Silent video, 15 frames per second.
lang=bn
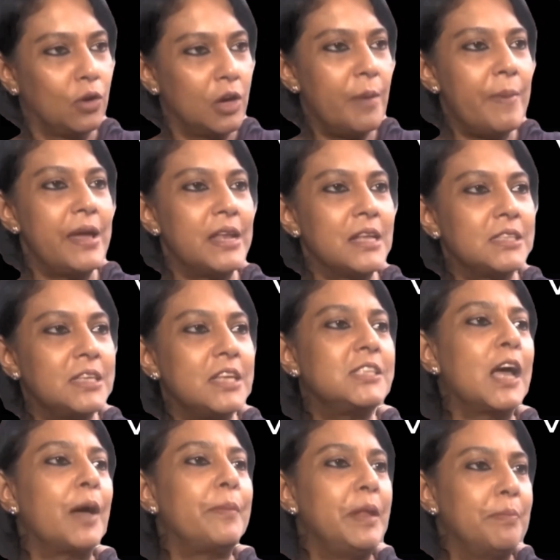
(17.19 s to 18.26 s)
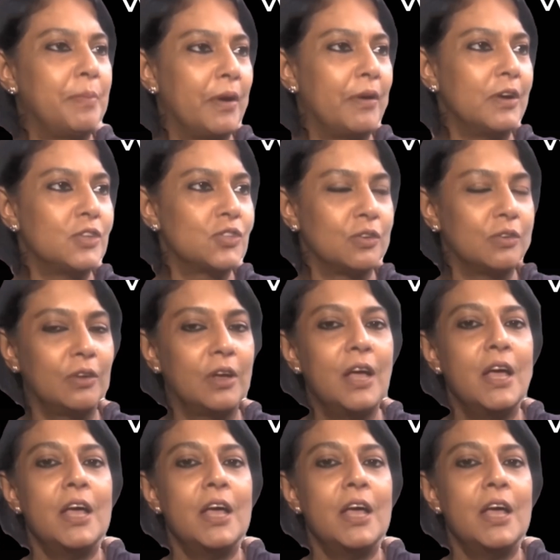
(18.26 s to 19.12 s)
ঘুরে বেড়াচ্ছে জামিন পাওয়ার জন্য